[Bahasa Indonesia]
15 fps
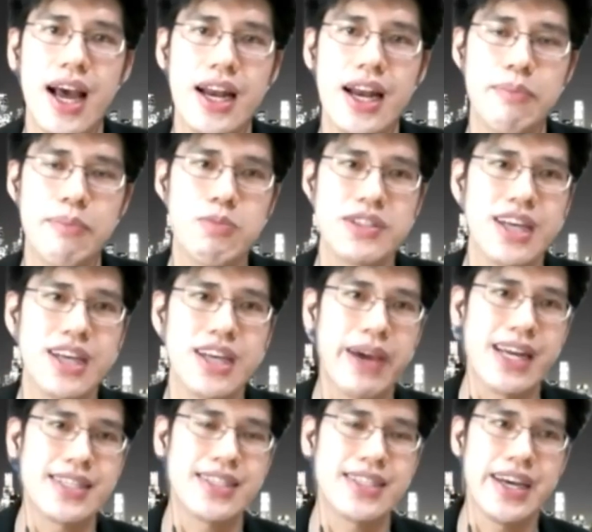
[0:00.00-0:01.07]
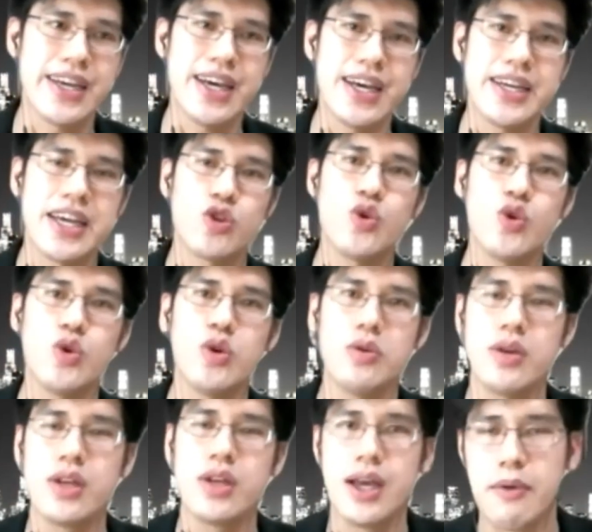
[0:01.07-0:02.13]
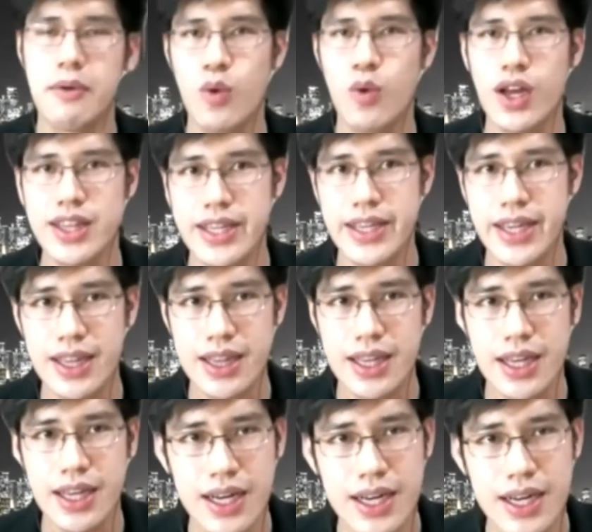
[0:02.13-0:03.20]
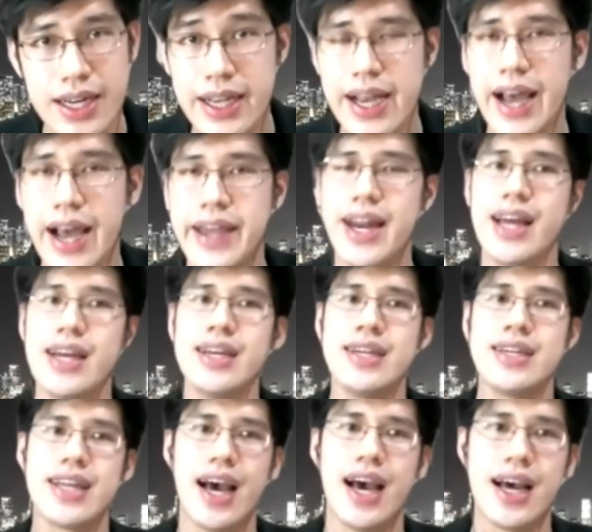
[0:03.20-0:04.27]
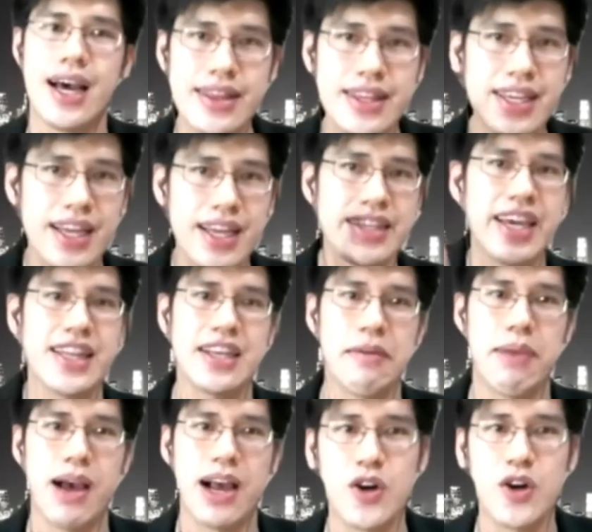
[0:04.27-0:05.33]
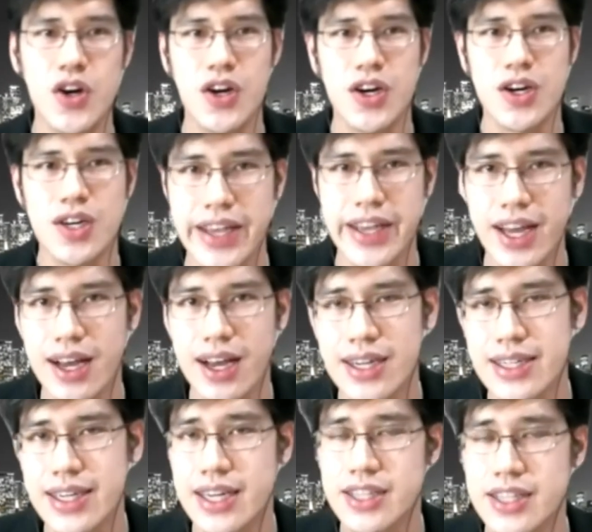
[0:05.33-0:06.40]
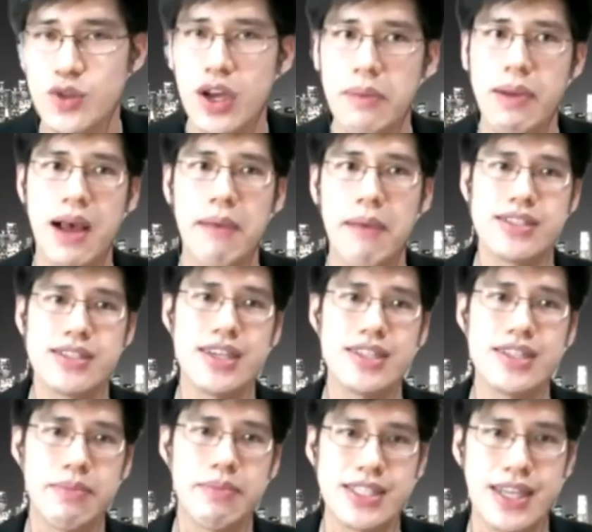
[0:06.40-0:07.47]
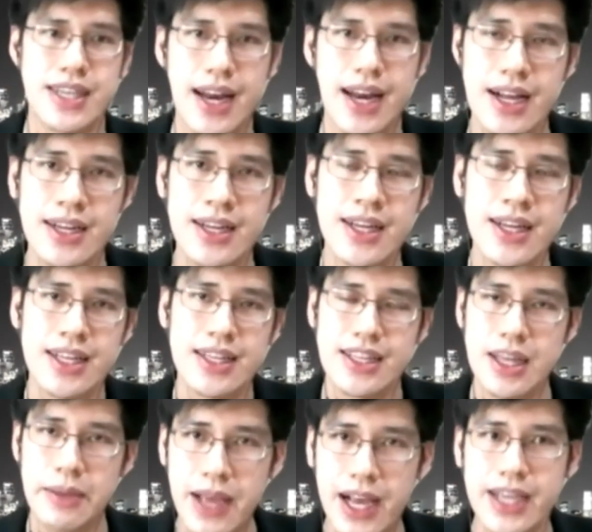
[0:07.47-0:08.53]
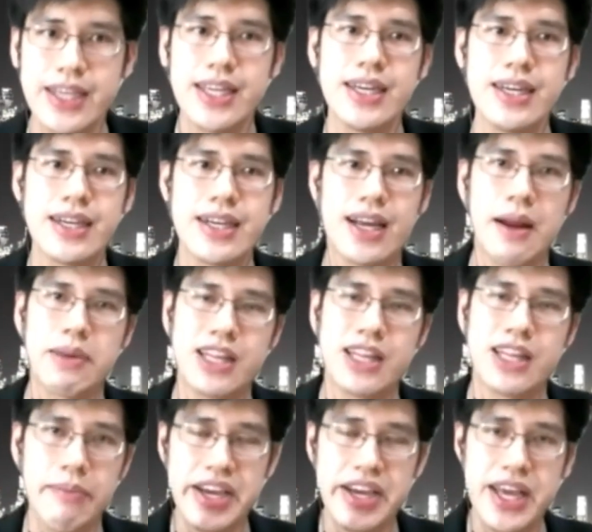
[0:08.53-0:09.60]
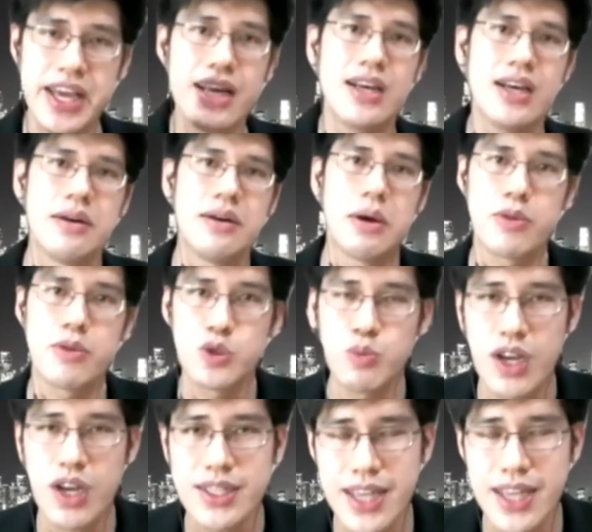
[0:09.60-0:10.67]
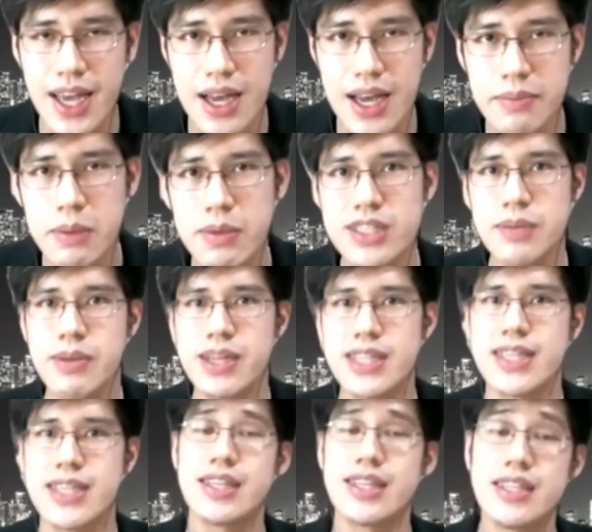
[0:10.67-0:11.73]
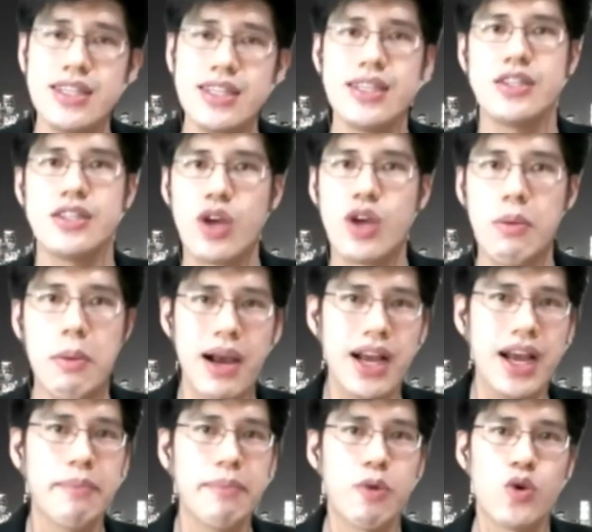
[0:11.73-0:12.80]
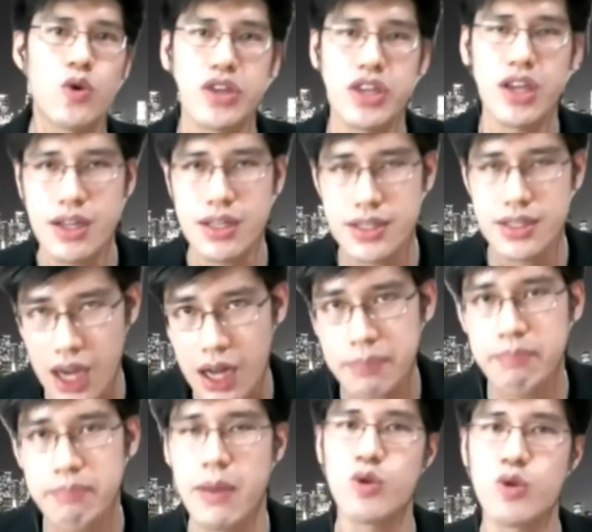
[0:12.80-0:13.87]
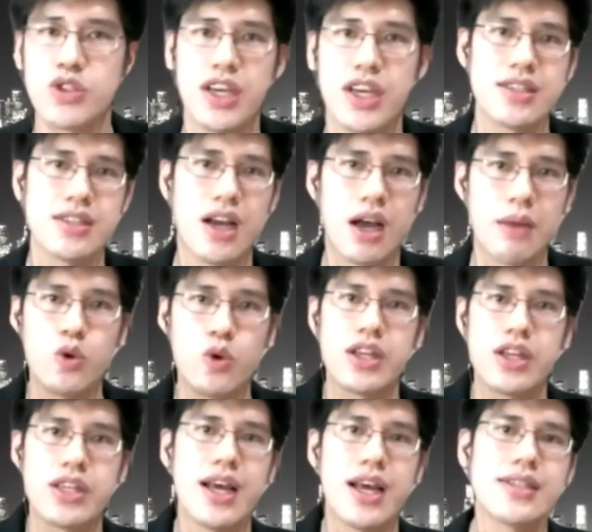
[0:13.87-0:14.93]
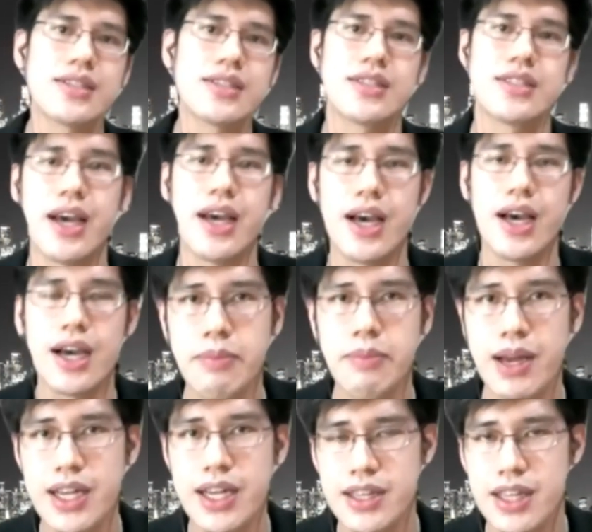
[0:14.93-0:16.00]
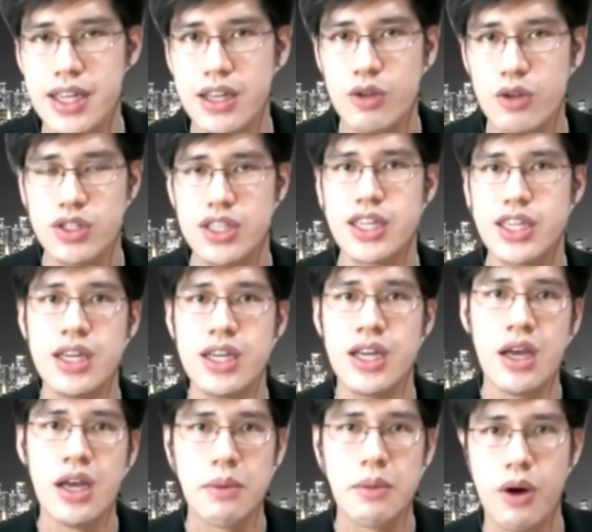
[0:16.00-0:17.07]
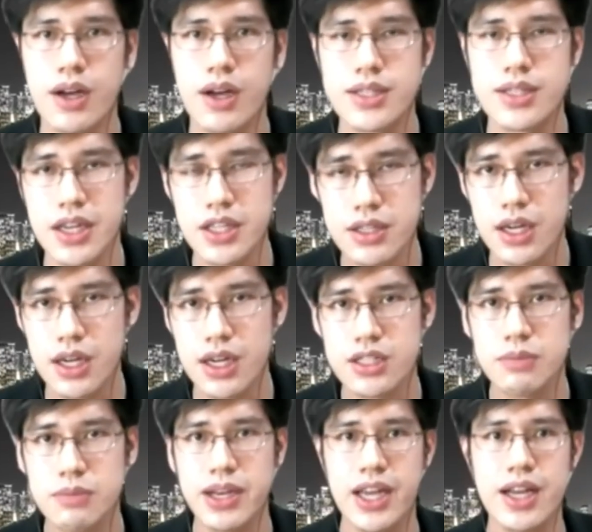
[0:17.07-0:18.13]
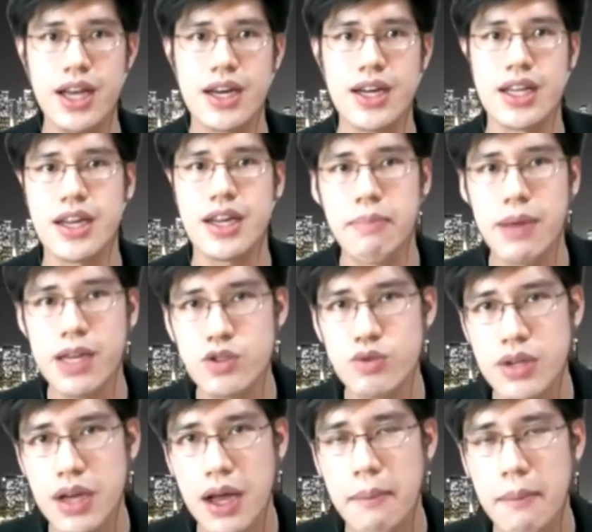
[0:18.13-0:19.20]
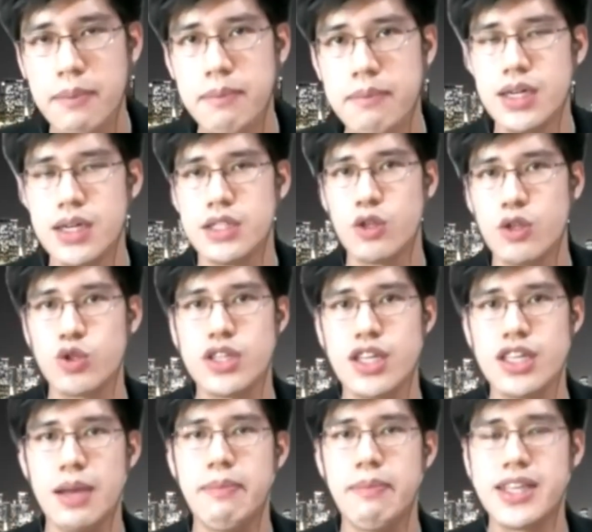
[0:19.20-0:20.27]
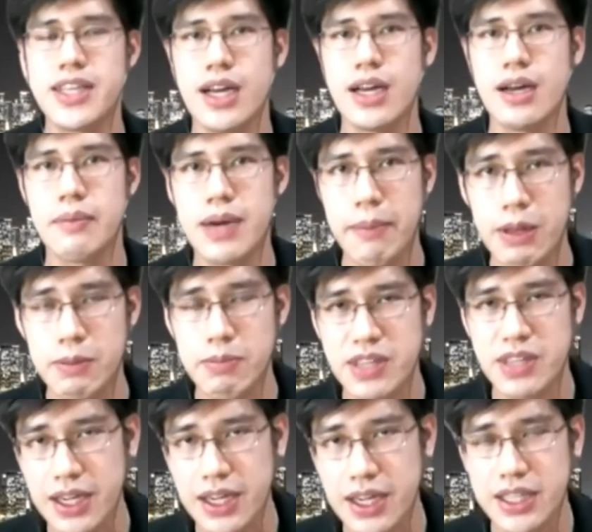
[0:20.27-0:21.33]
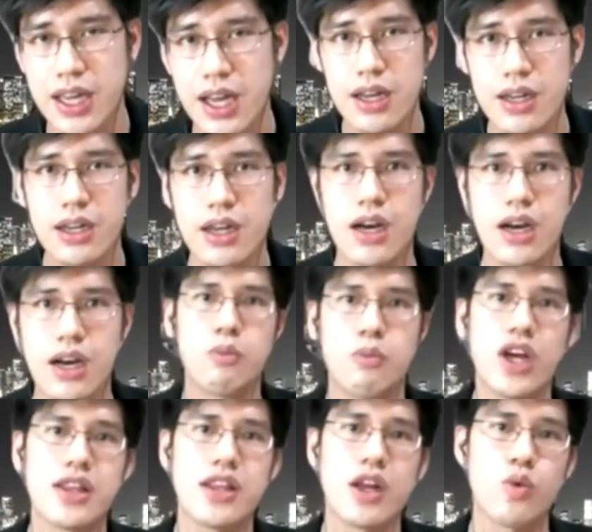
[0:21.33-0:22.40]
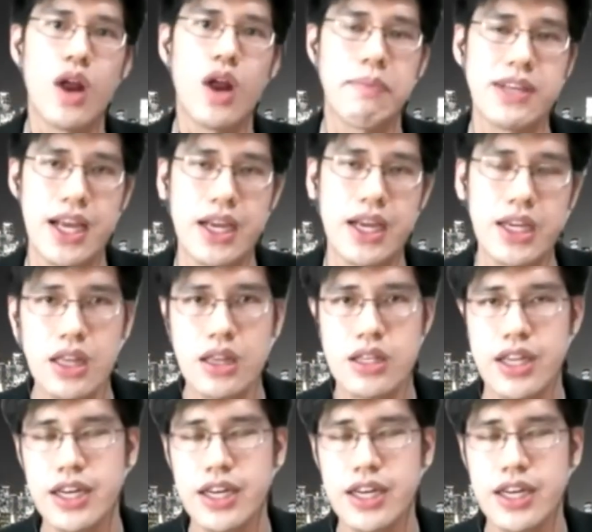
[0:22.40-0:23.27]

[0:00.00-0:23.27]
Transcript: adapun pencapaian saya yaitu dua tiket uh, ke Hainan dan tiga tiket ke Bangkok ya dan juga mengapa saya sampai sekarang Tetap yakin karena pertama ya, Bapak semua saya memang sampai saat ini juga memakai produk yang sangat bagus ya, sangat berkualitas ya di mana kita tahu sendiri bahwa saya eh, sebagai garda terdepan juga eh, tentu saja banyak mendapat penyakit ya, eh, mudah terular penyakit.